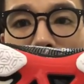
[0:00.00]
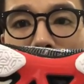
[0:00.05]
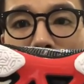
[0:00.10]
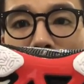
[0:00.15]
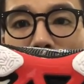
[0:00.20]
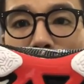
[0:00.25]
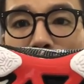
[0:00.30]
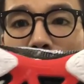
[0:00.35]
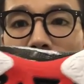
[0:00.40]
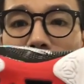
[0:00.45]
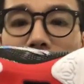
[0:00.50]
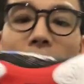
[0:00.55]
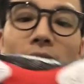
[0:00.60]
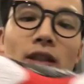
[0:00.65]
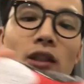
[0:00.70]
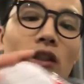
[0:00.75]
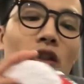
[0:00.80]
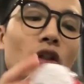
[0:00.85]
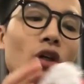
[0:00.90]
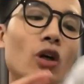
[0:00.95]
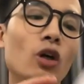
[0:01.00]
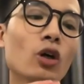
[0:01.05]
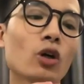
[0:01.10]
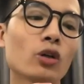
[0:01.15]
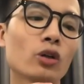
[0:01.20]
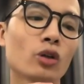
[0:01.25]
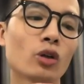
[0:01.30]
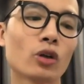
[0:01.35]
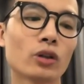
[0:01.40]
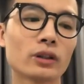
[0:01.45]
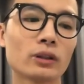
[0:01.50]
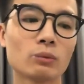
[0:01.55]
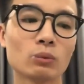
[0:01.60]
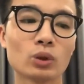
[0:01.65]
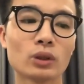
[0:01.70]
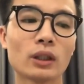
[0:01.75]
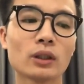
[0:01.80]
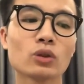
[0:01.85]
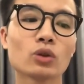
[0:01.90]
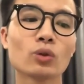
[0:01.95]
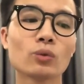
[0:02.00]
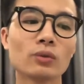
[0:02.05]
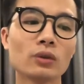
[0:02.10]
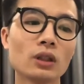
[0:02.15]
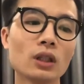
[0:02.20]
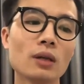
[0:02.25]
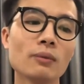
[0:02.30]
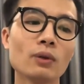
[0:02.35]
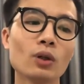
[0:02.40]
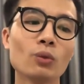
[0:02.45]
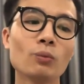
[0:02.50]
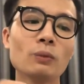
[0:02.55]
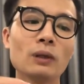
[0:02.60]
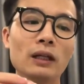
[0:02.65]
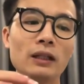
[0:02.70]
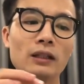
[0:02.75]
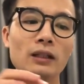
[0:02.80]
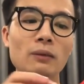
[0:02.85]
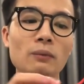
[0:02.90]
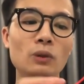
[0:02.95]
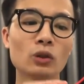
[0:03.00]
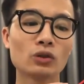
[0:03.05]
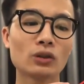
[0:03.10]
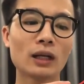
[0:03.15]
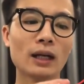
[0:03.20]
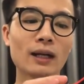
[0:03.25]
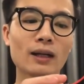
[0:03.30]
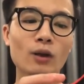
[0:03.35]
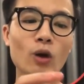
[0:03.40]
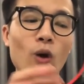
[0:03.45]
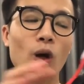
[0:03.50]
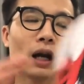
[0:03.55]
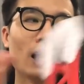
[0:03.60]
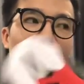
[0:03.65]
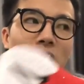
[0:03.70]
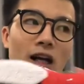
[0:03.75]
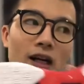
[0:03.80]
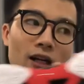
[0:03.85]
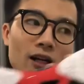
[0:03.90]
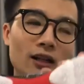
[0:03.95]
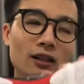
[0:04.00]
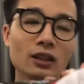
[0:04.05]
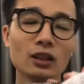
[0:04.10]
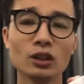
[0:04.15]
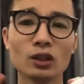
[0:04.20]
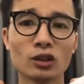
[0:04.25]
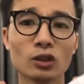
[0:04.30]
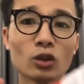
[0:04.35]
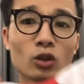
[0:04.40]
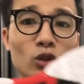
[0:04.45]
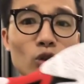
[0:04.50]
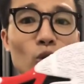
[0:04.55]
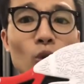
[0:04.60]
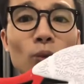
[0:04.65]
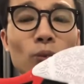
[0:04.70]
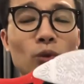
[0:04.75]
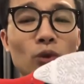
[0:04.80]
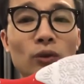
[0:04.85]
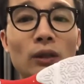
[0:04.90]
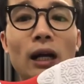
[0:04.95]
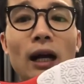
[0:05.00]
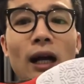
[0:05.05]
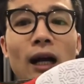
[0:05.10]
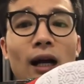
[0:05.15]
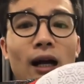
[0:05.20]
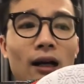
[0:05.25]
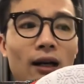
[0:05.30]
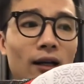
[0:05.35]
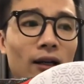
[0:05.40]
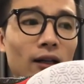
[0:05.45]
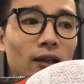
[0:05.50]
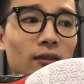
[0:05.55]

và ngoài ra thì nó còn có một tác dụng nữa mà hùng mới tìm hiểu ra đó là nó giúp chúng ta